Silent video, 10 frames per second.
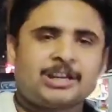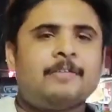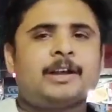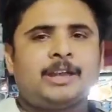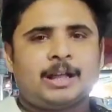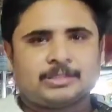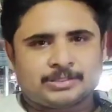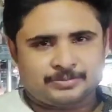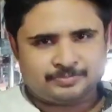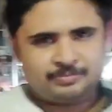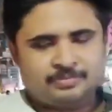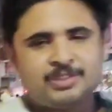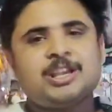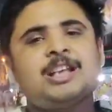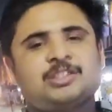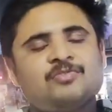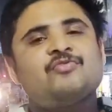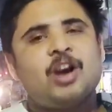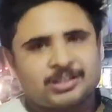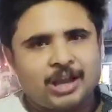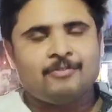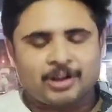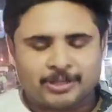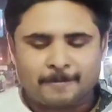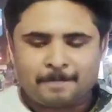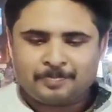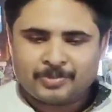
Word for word: ফাটাফাটি লাগছে জাস্ট ফাটাফাটি